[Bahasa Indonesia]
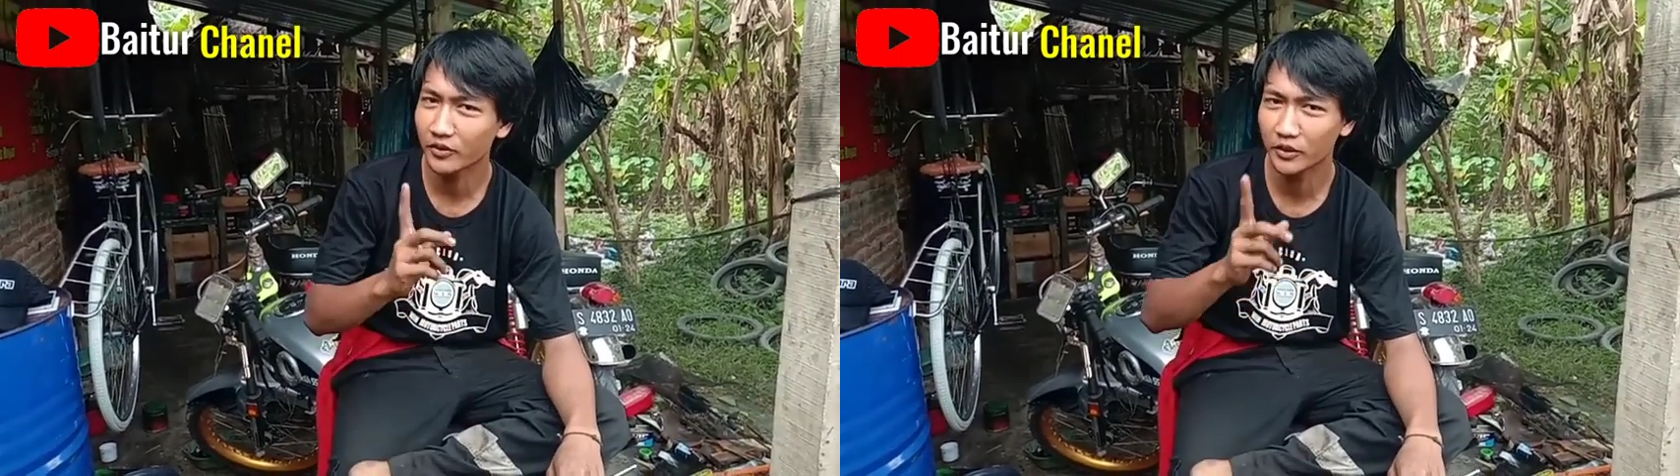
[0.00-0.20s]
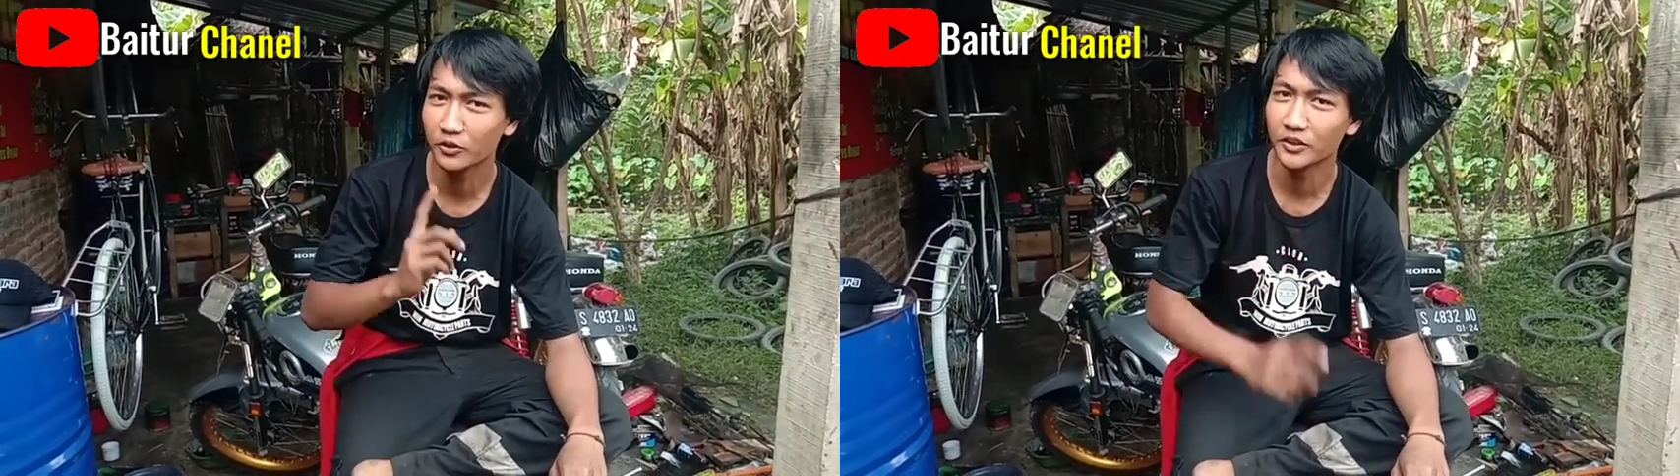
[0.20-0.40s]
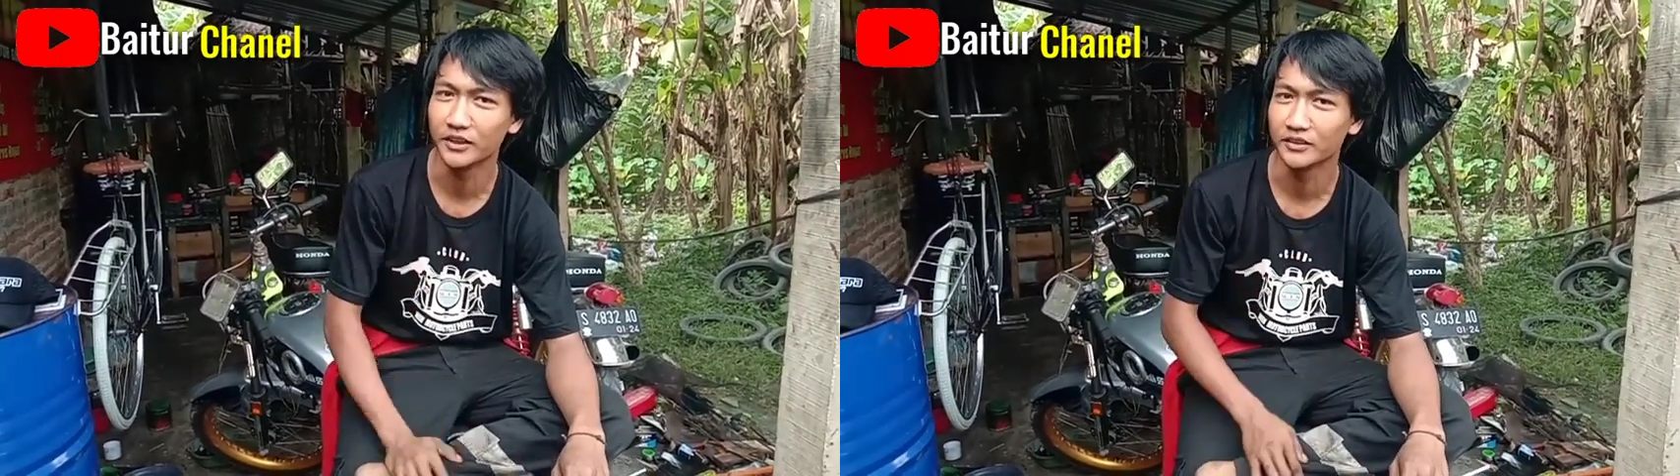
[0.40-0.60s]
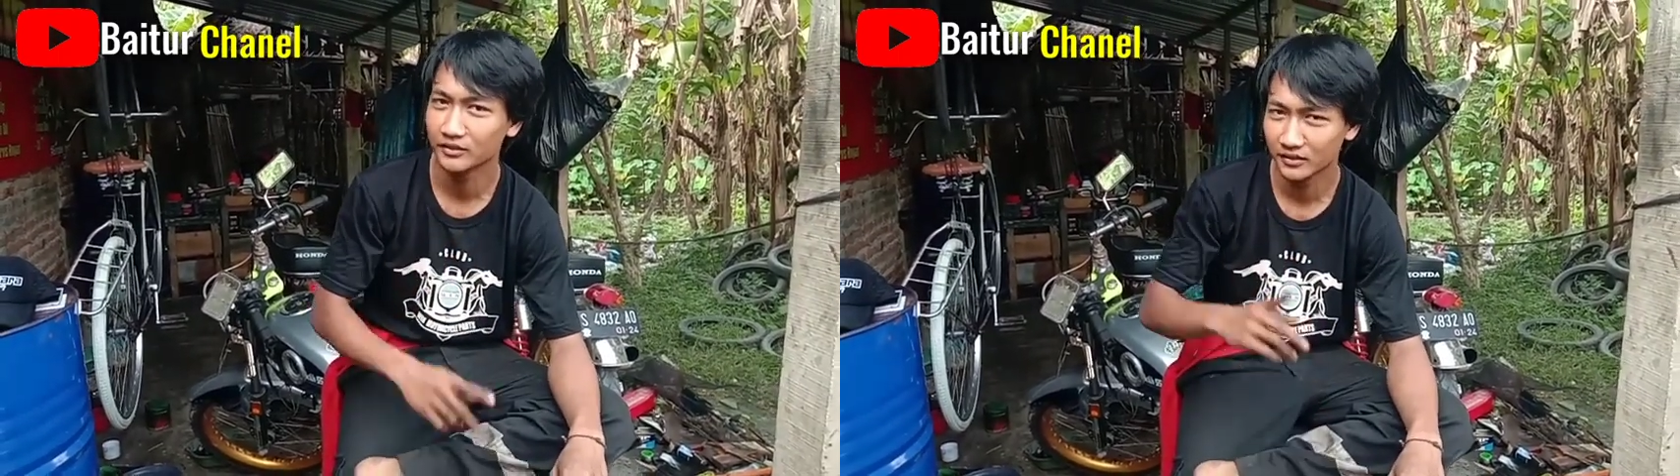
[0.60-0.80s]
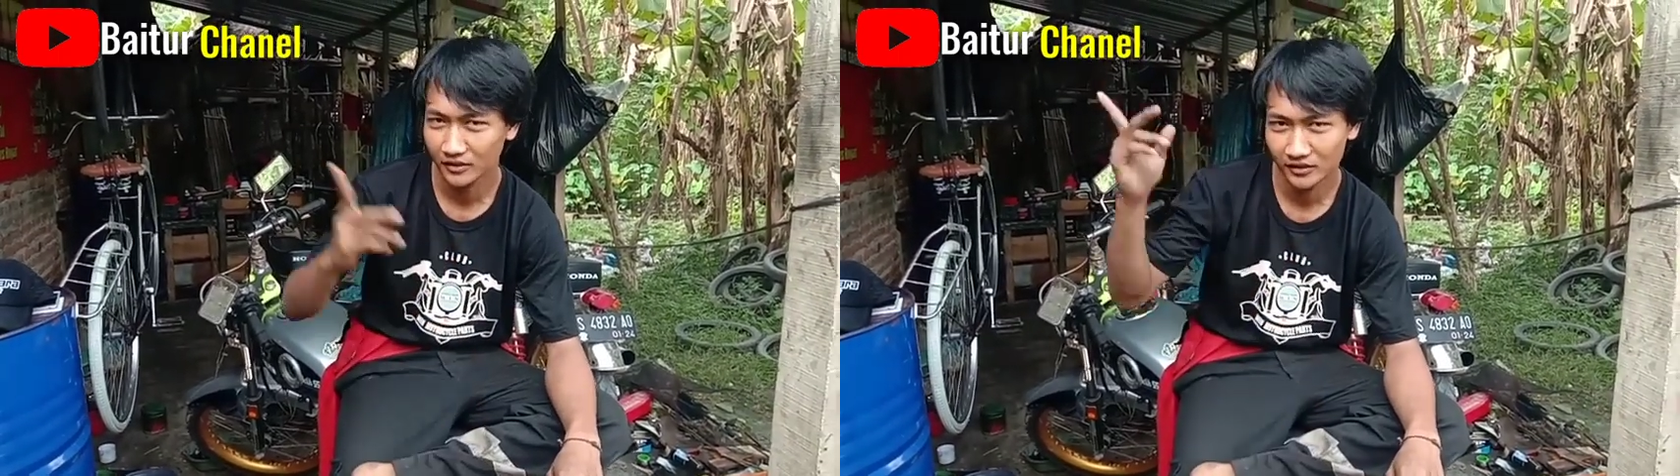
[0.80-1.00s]
video ini.
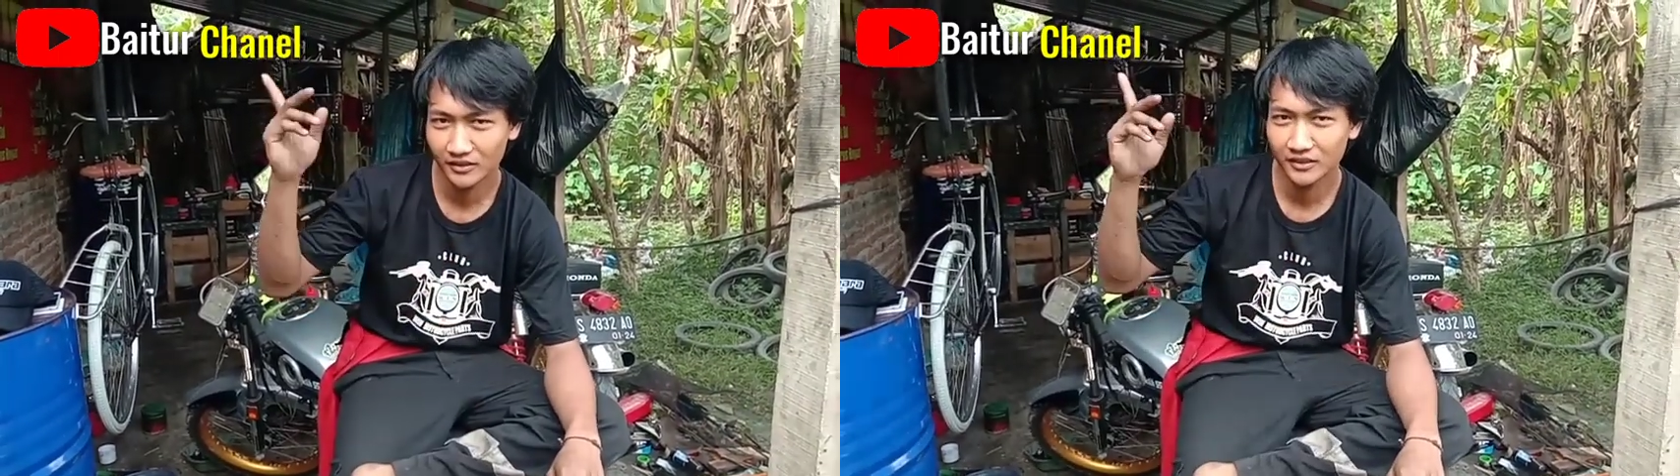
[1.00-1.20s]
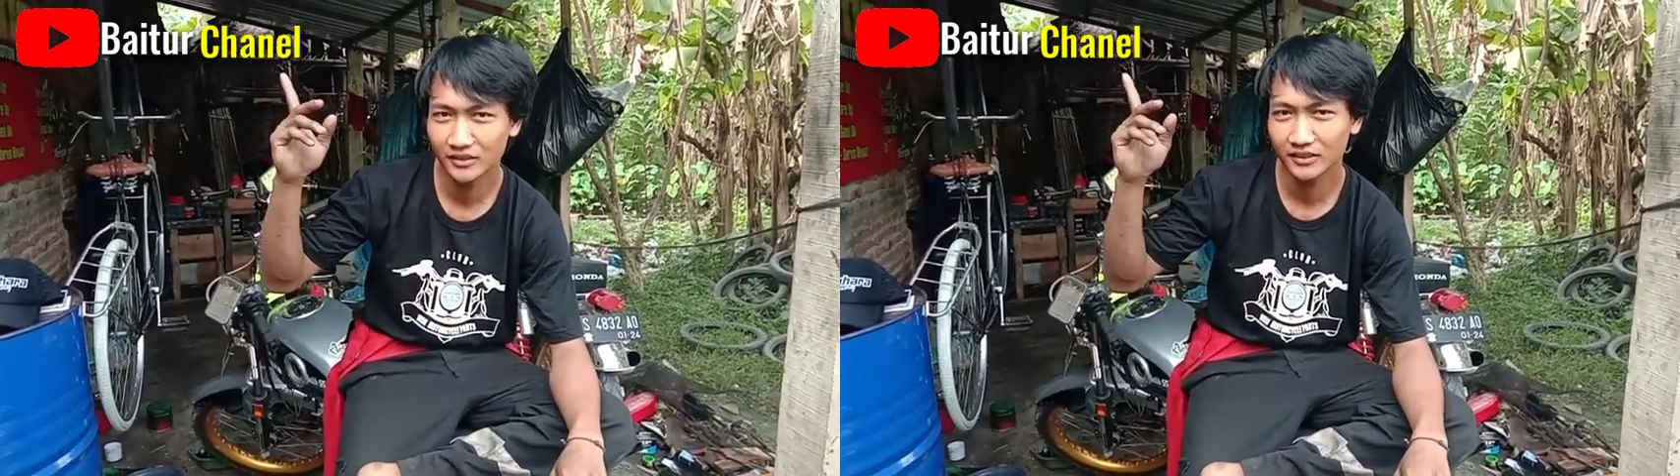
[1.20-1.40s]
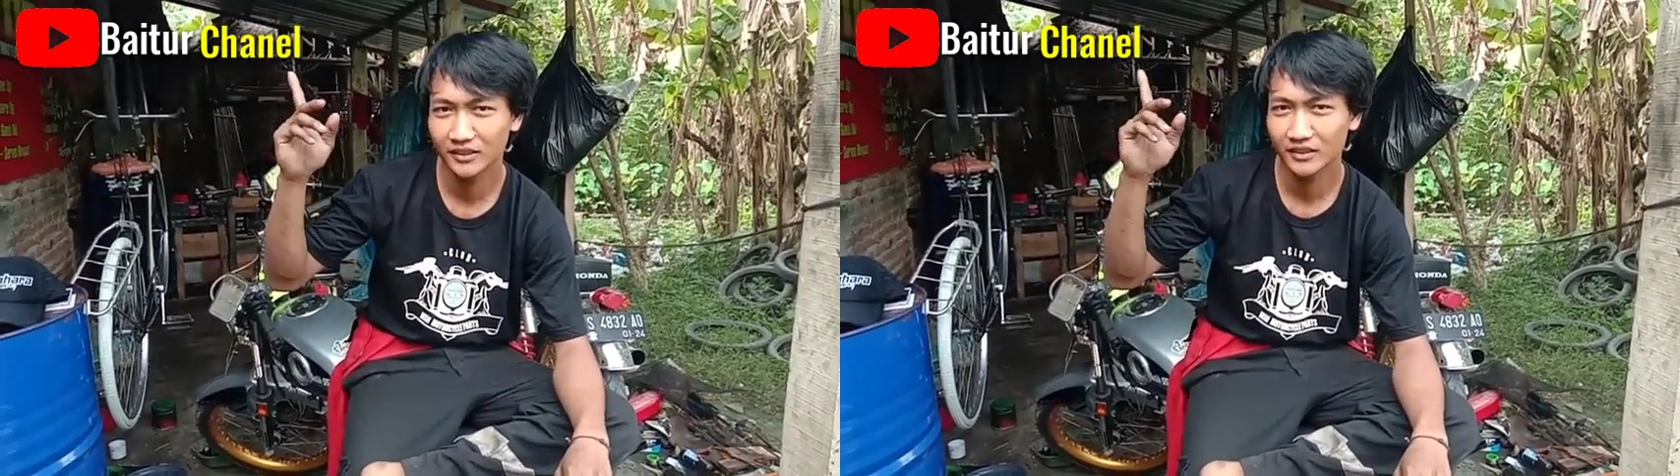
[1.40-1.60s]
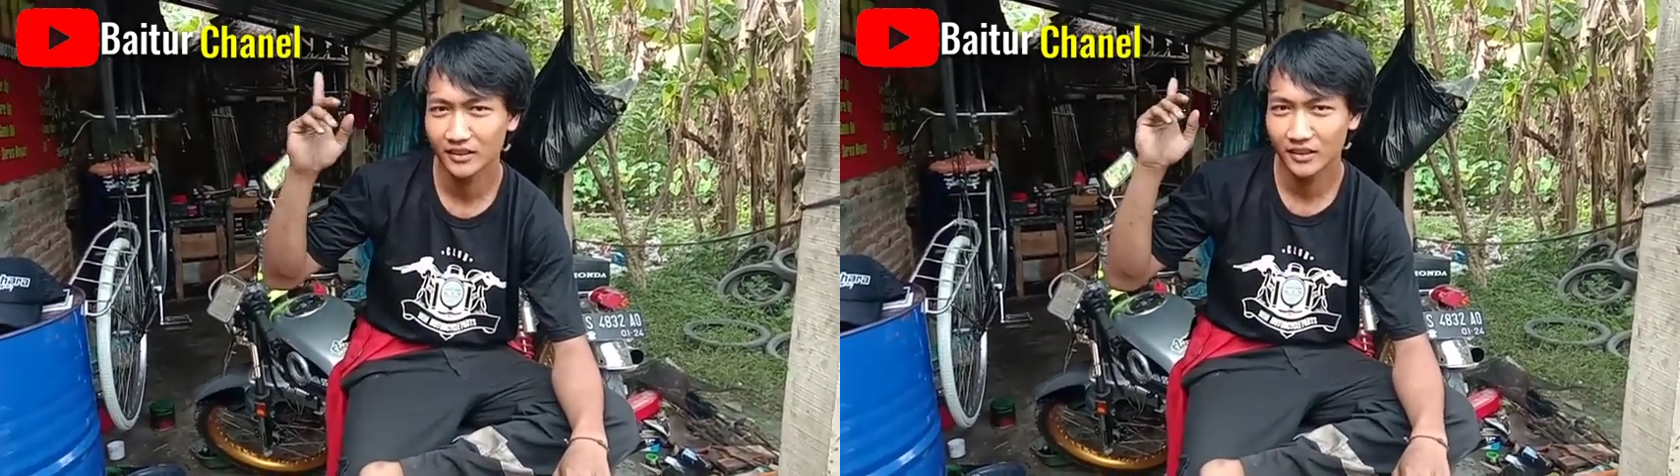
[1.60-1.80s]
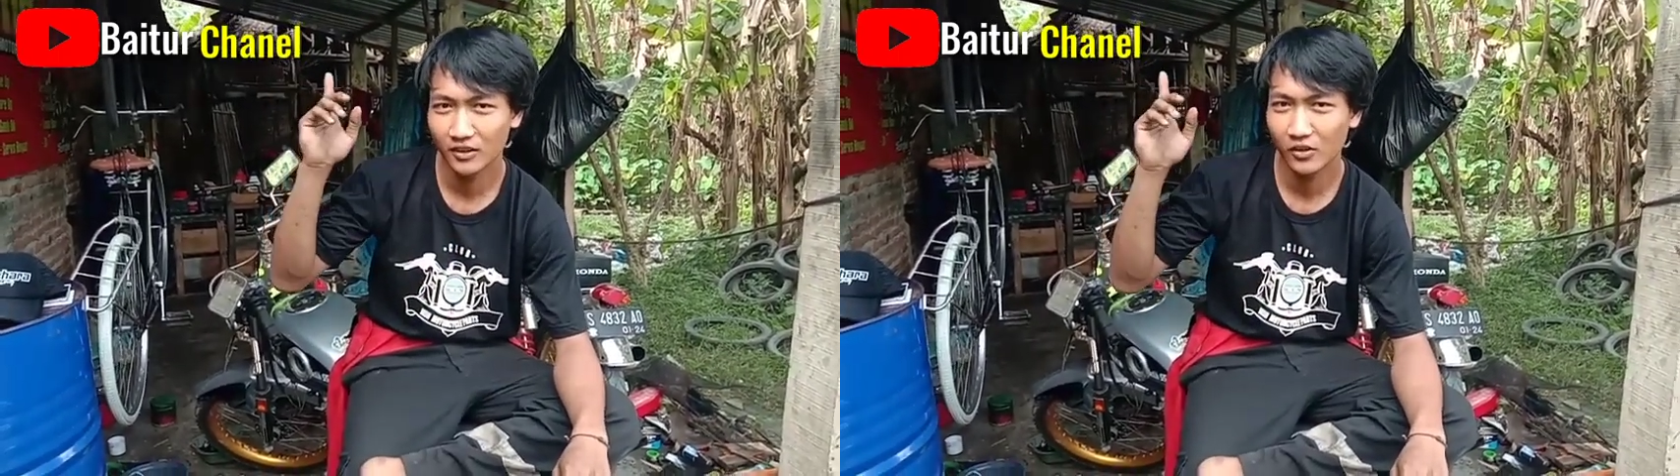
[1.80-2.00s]

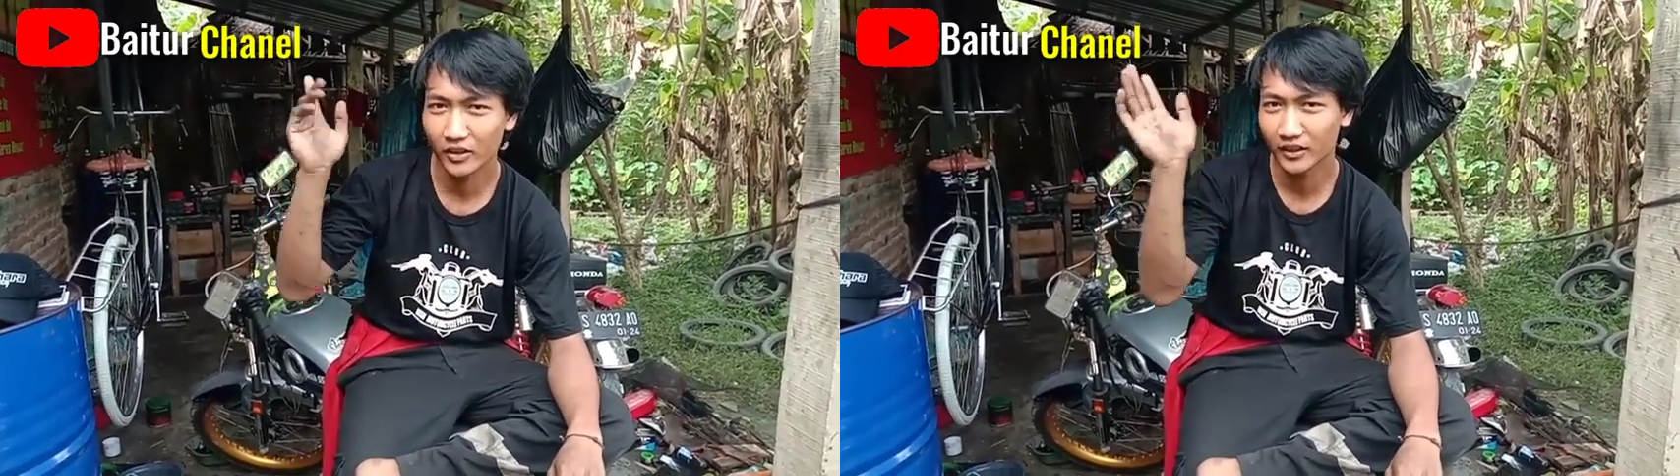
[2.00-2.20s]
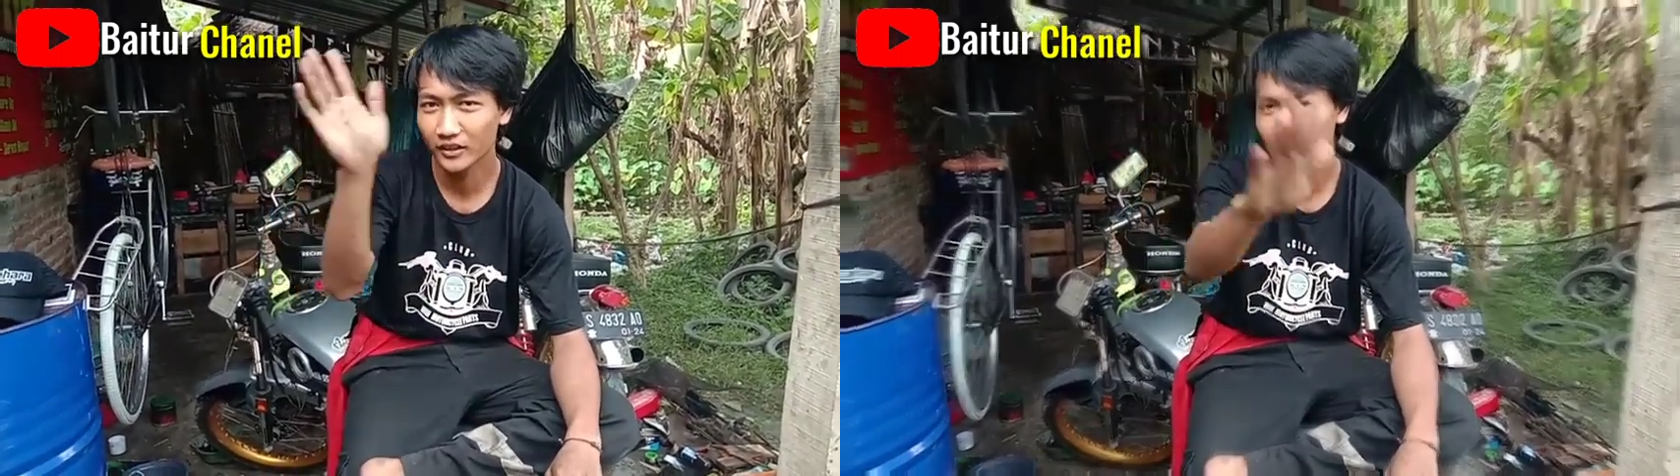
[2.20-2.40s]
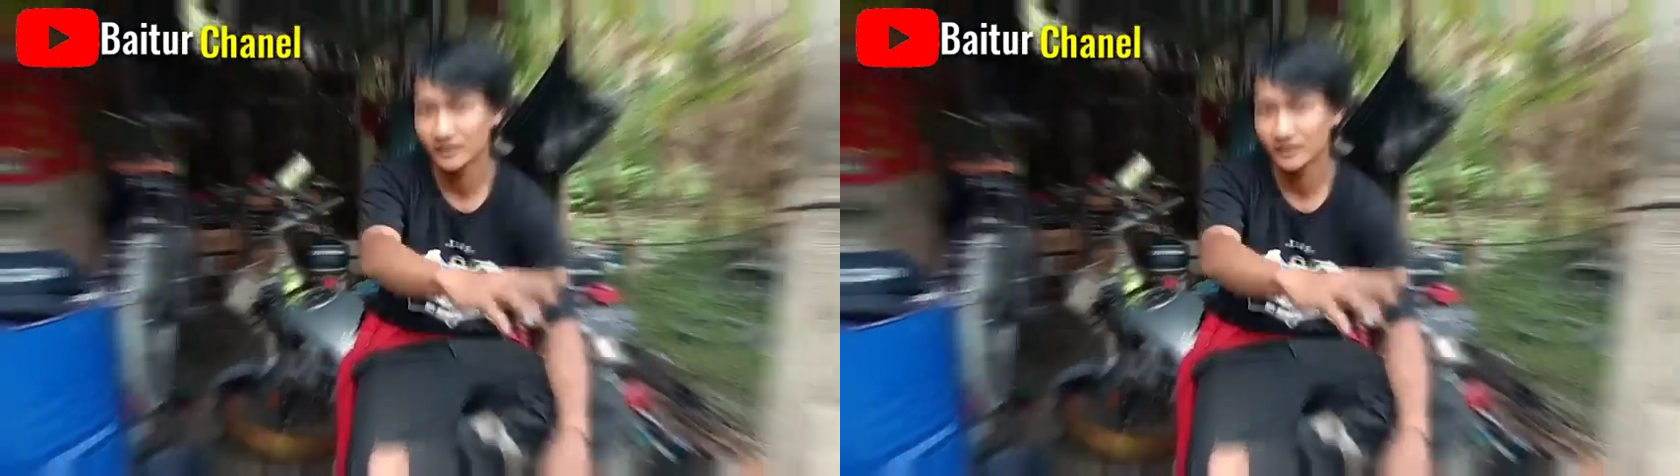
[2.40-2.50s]
Oke.